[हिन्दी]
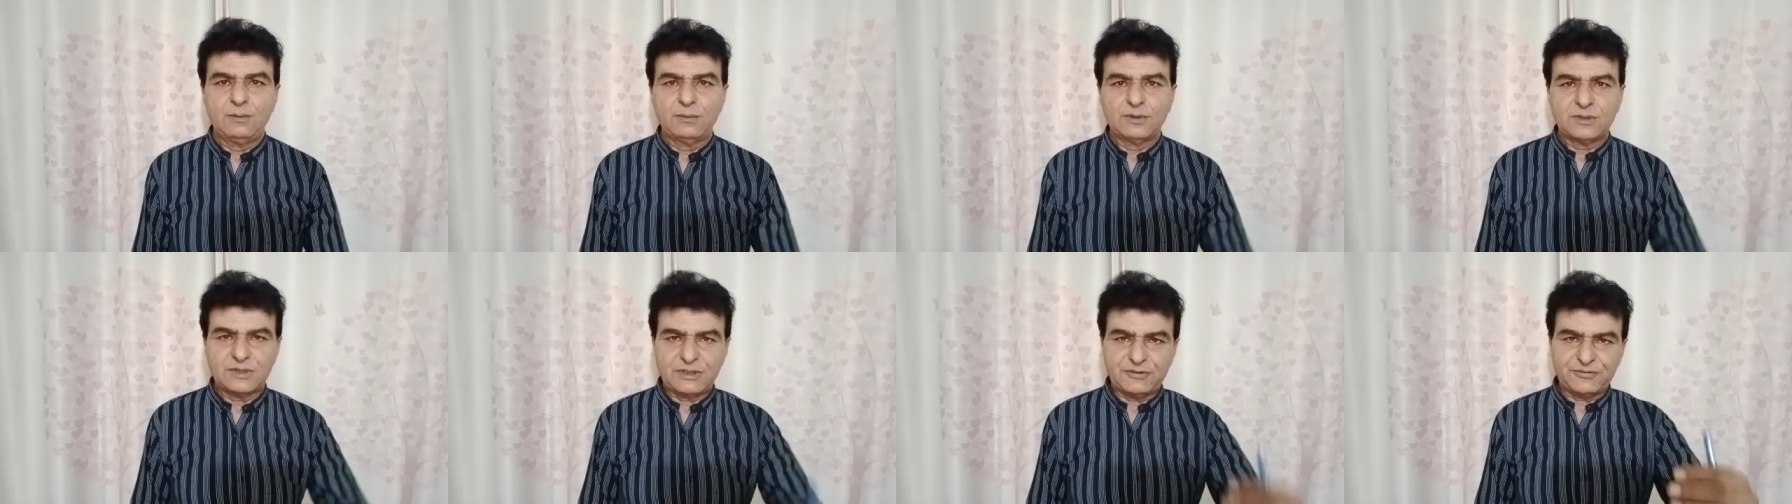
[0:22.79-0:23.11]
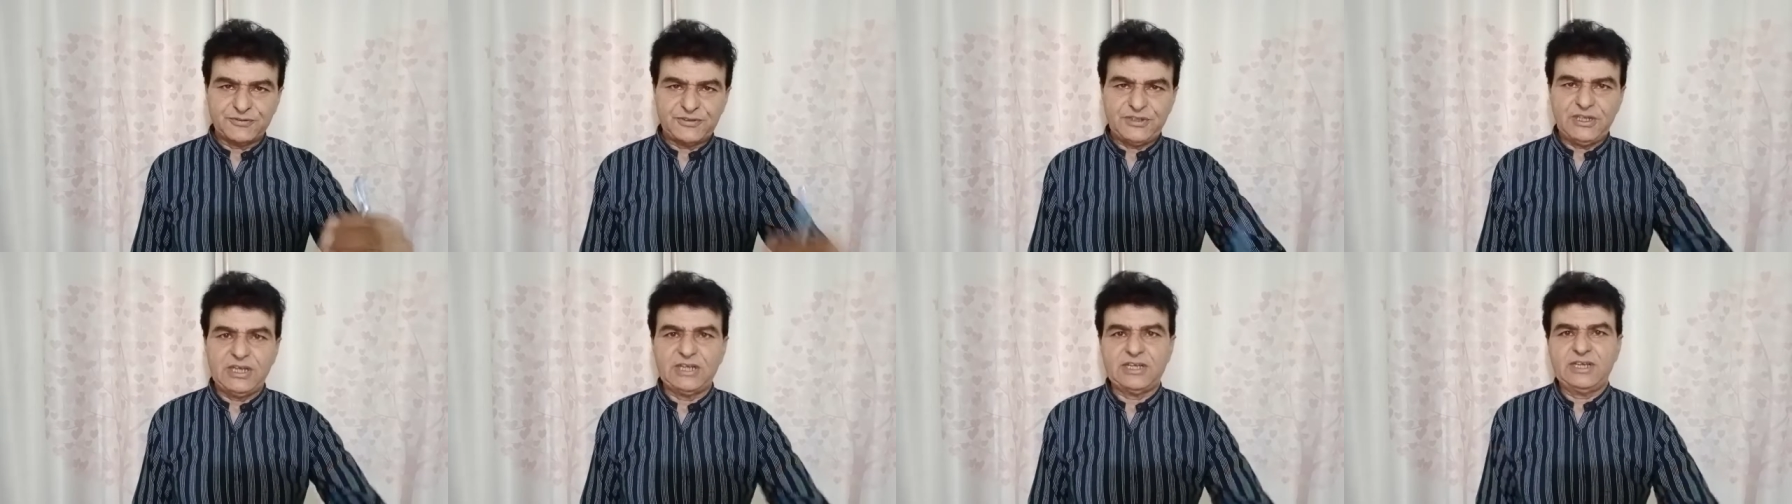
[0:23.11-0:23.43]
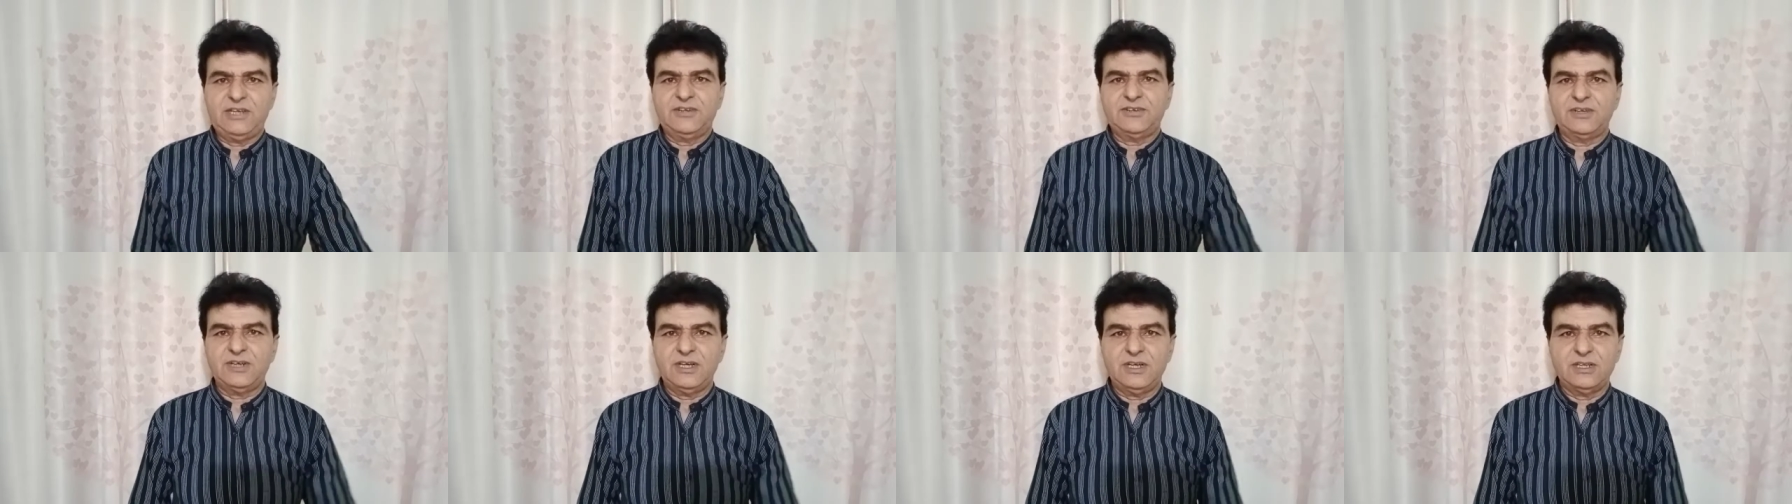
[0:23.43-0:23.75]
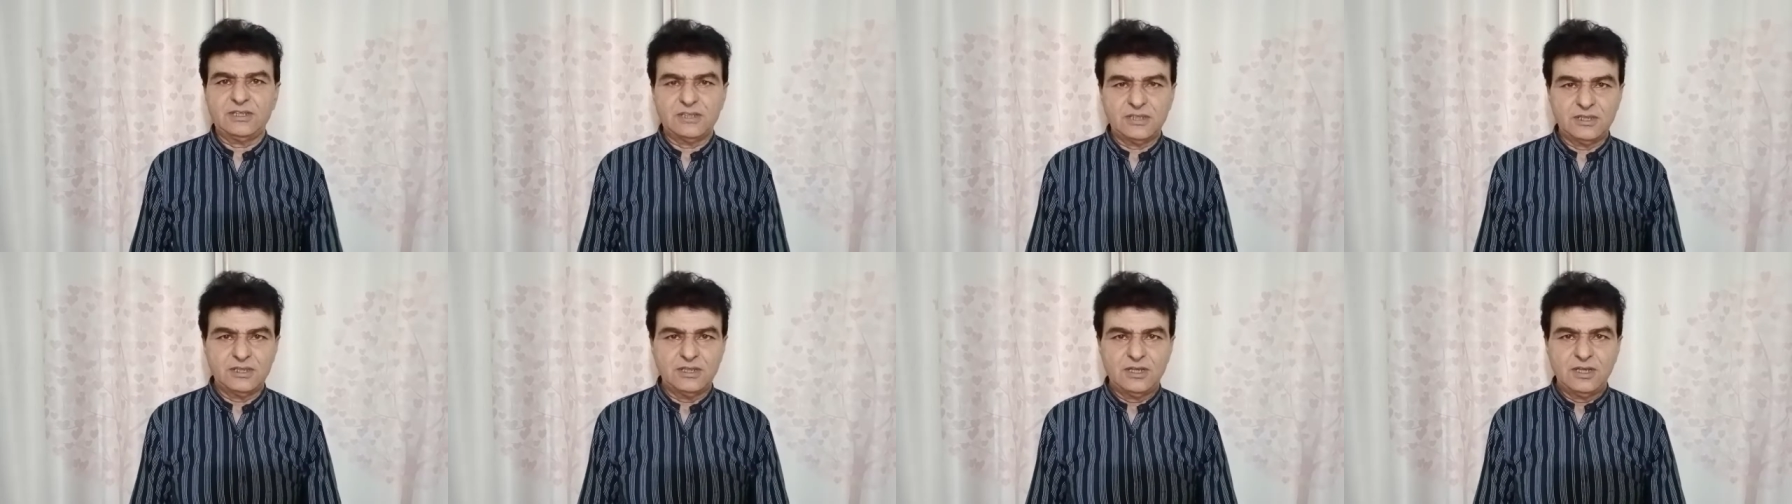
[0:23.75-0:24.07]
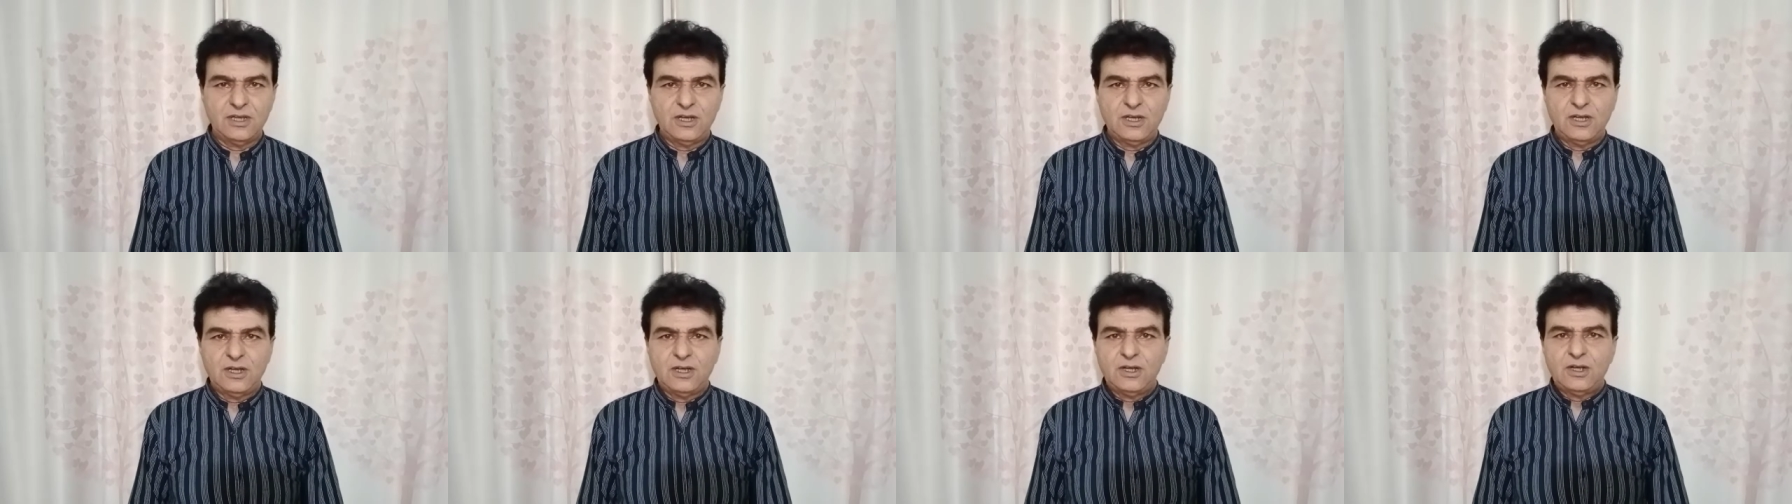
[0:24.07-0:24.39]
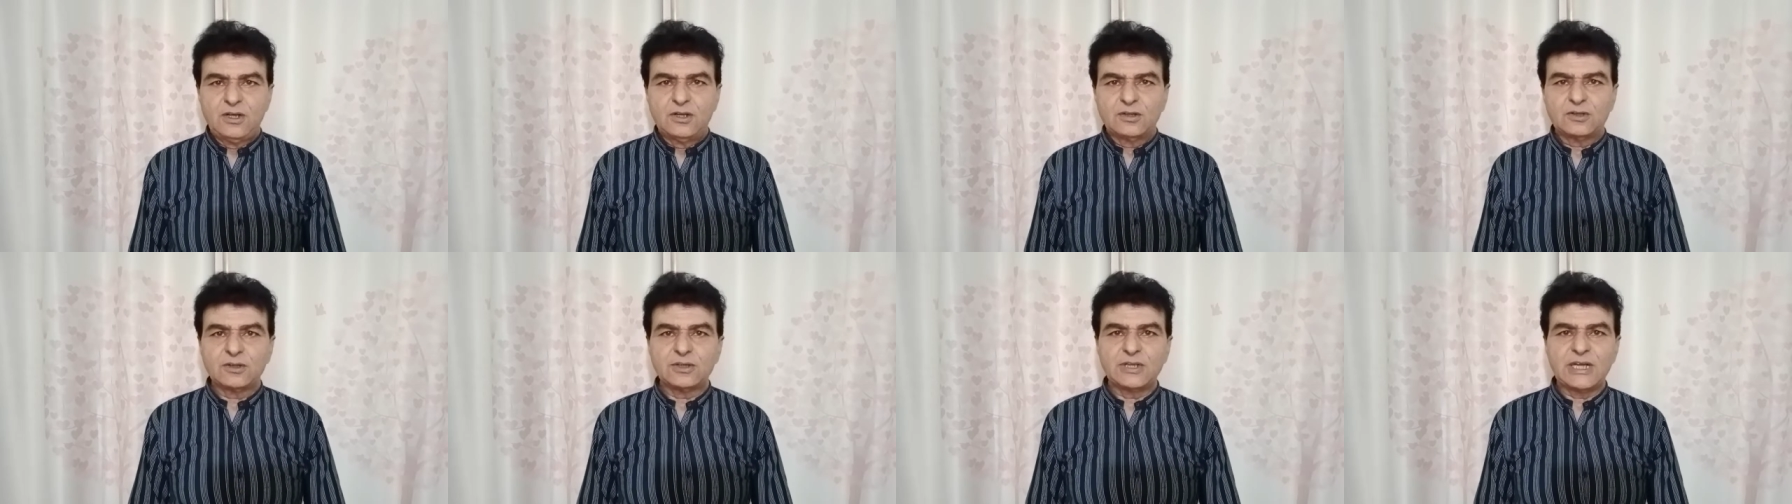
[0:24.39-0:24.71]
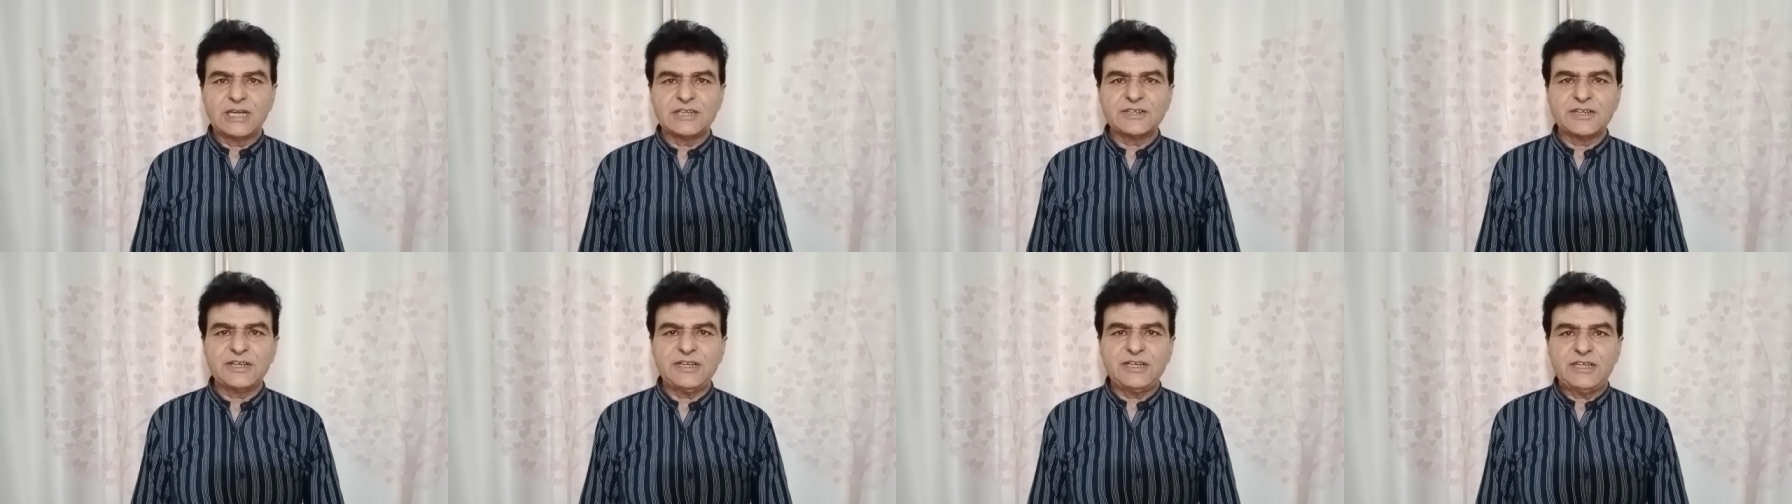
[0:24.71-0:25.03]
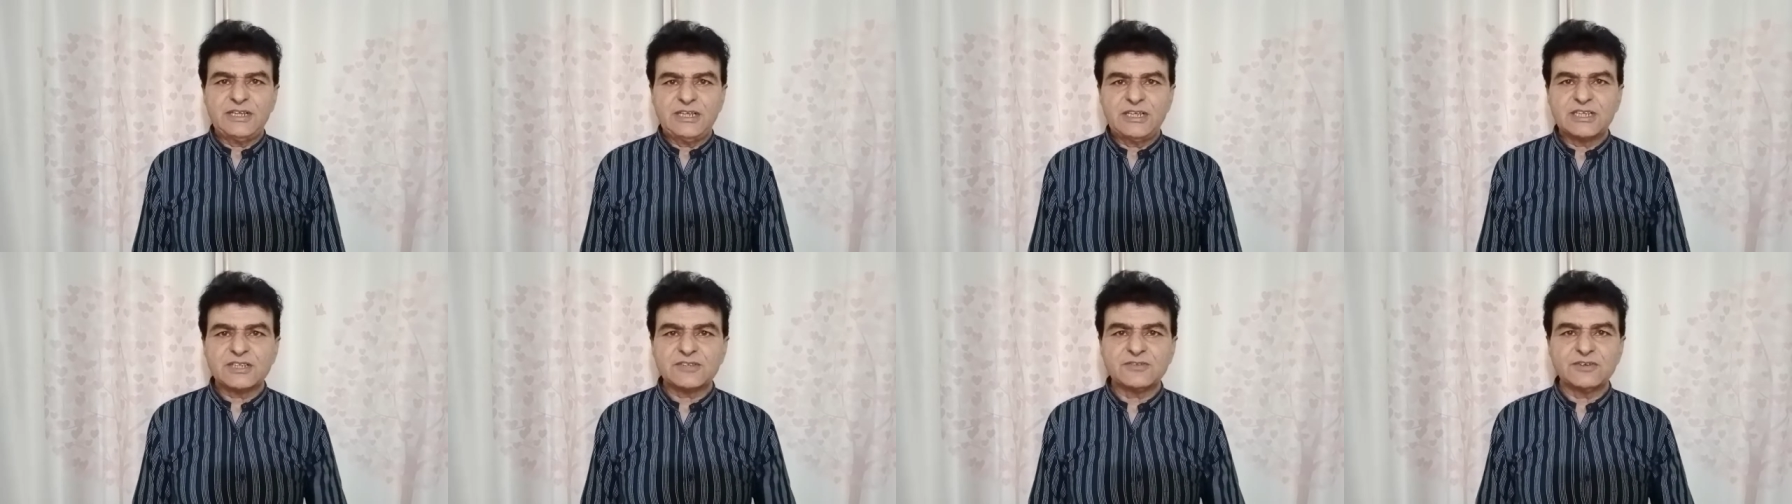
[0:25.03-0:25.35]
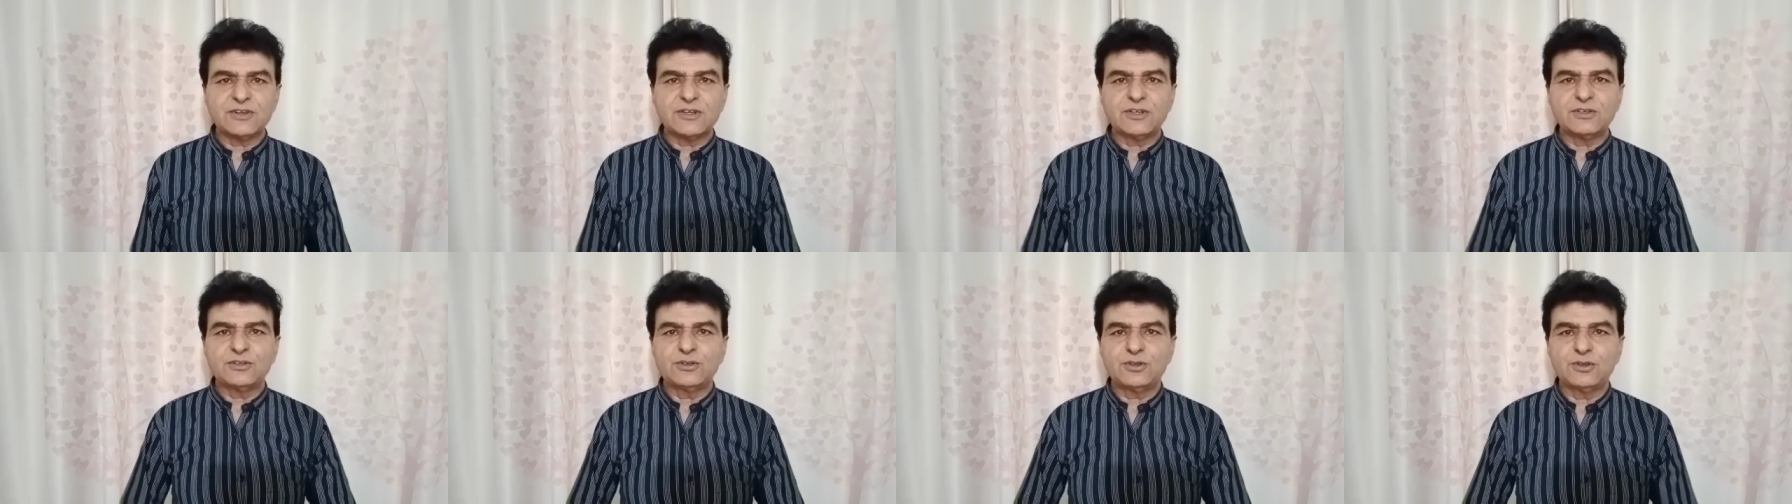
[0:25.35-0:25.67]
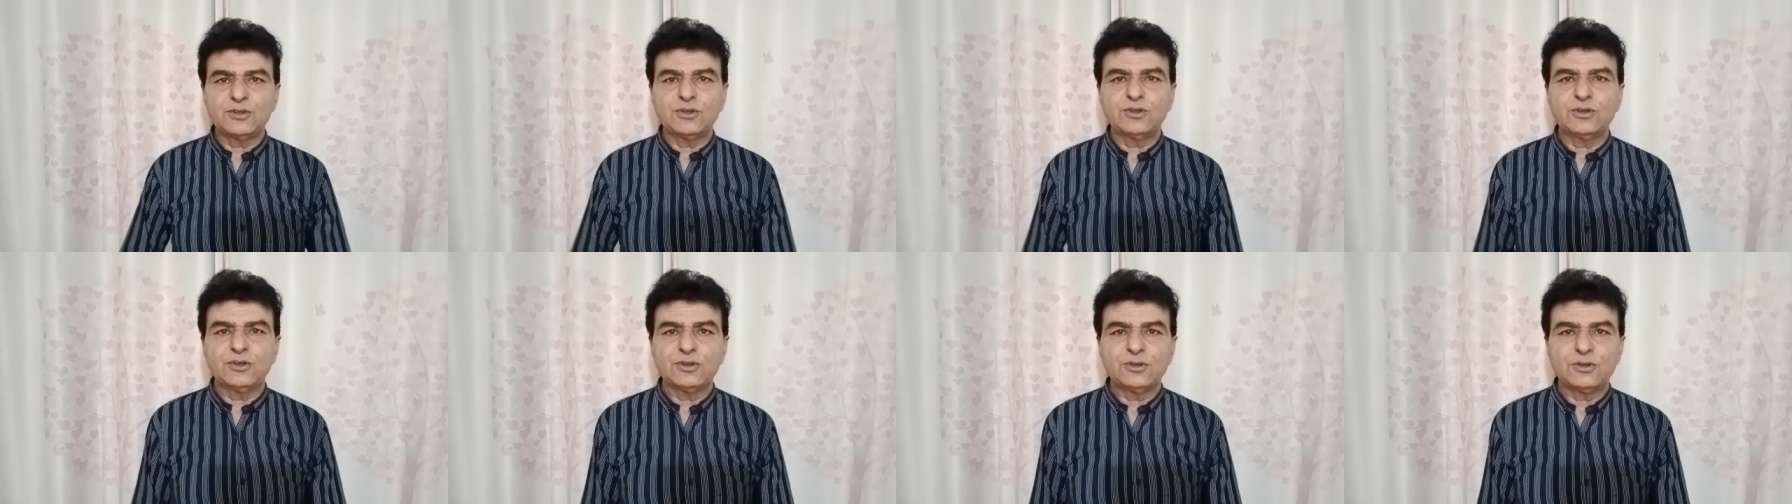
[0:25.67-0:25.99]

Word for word: तफसील के साथ तो नाजरीन इस वक्त जो